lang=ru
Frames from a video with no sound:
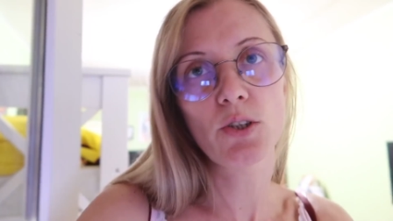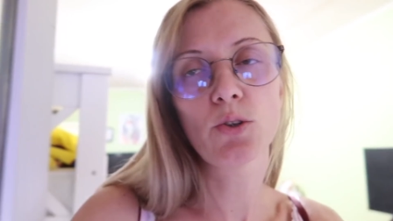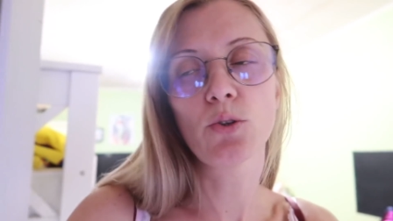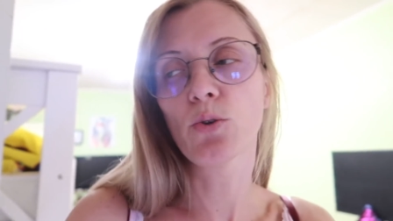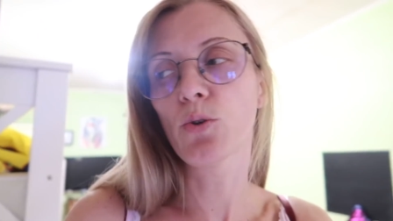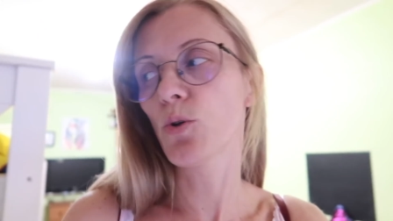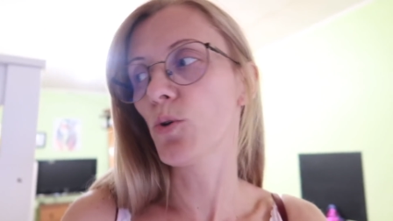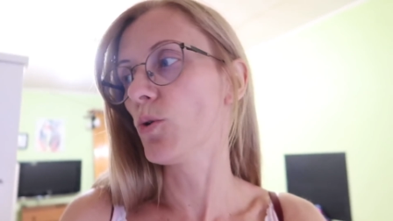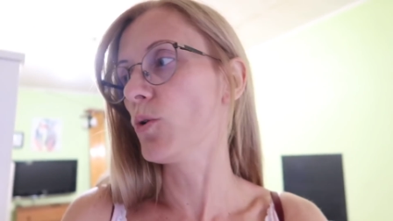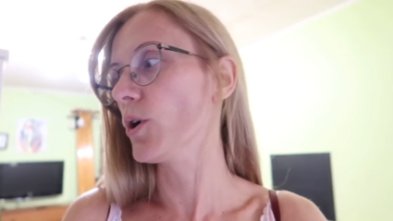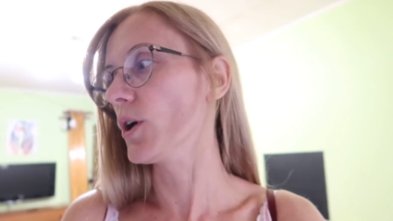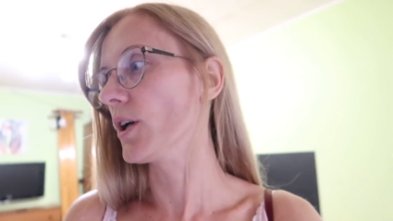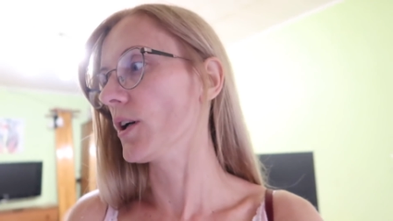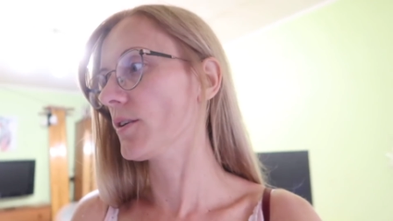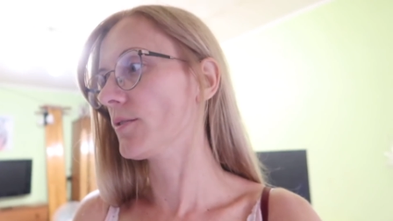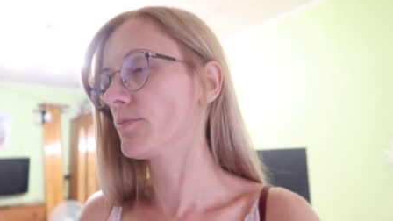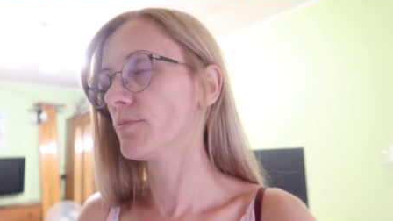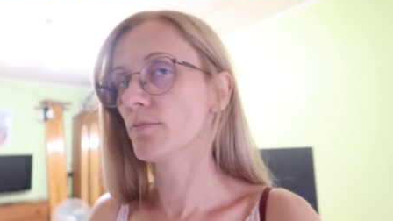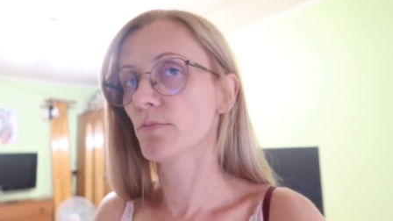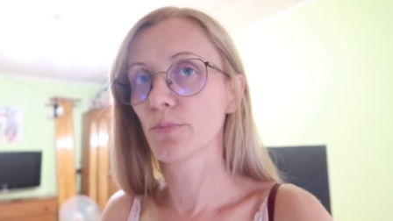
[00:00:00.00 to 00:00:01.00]

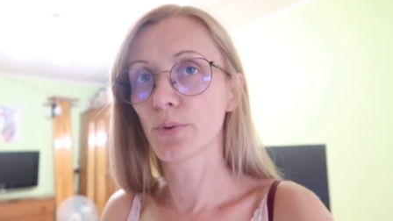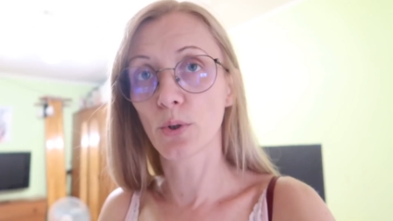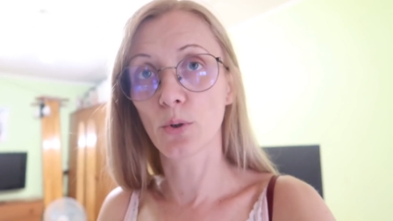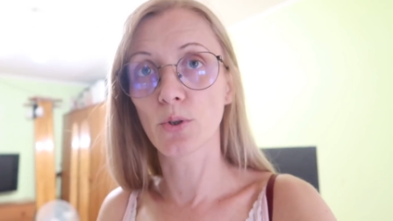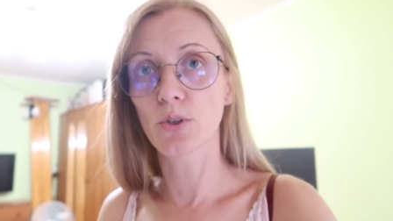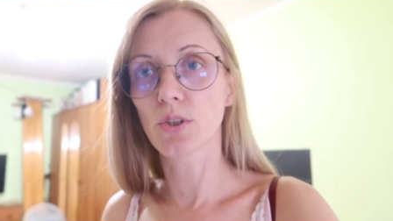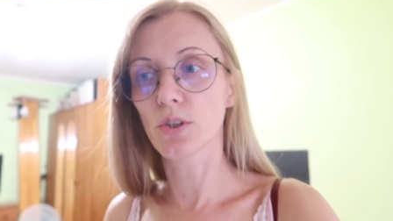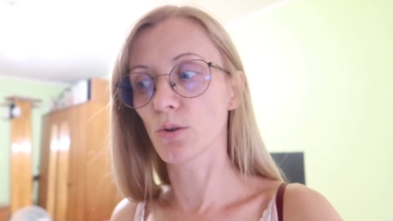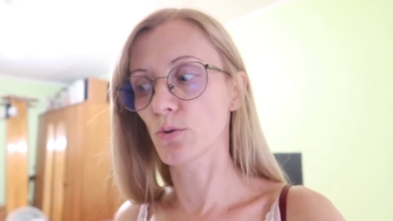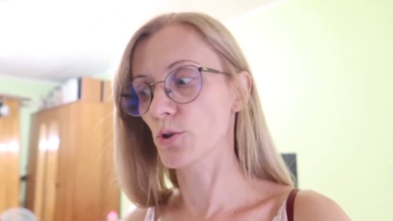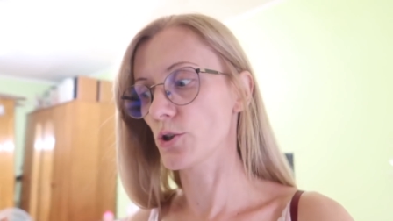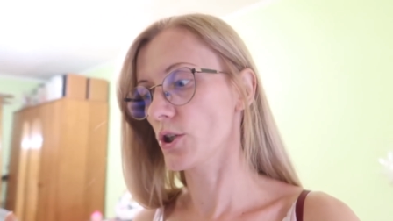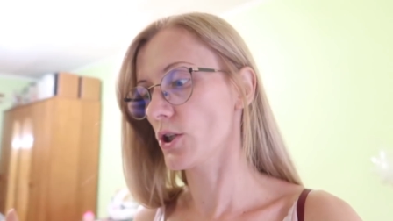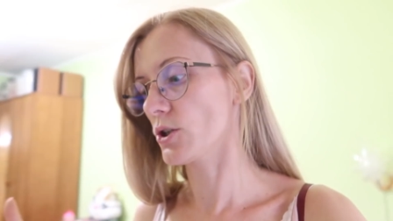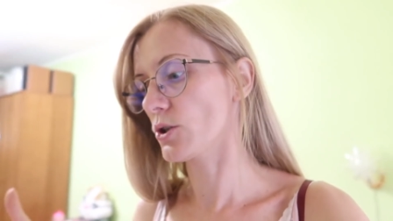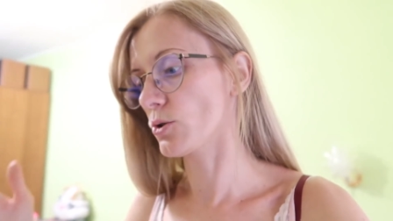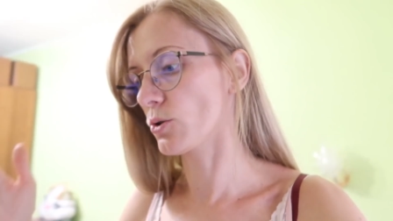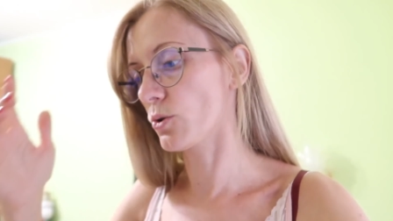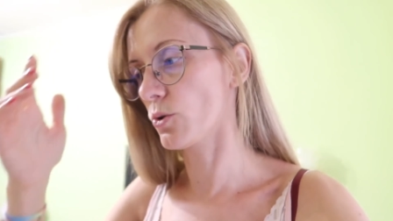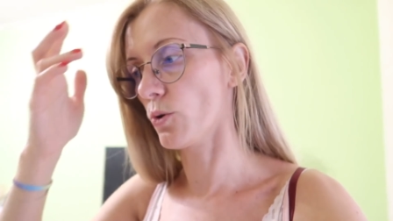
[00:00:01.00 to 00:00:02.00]
сухое. Просто
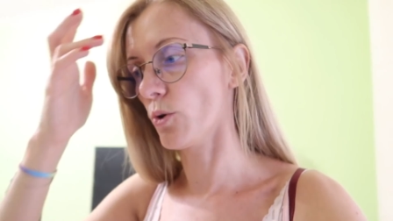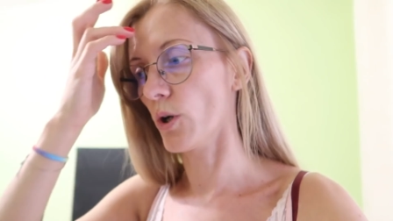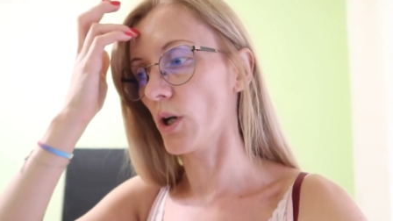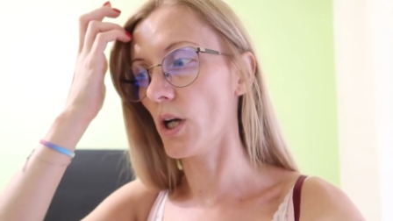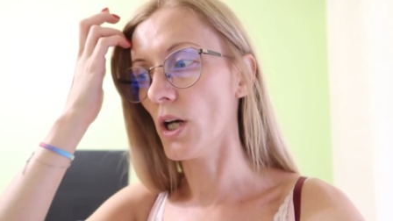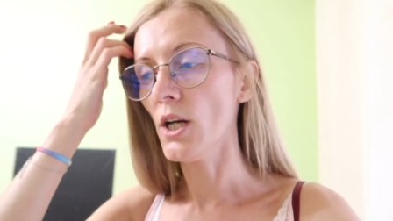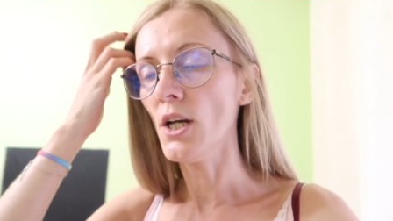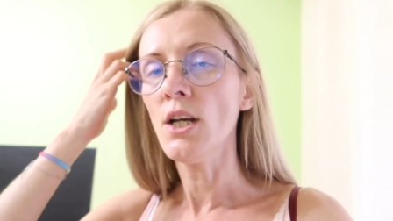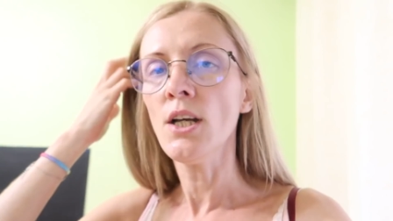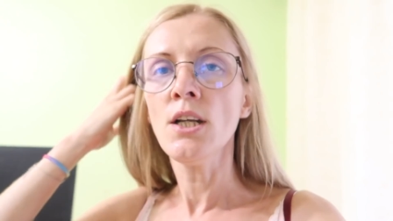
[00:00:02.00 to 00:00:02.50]
уже сухое.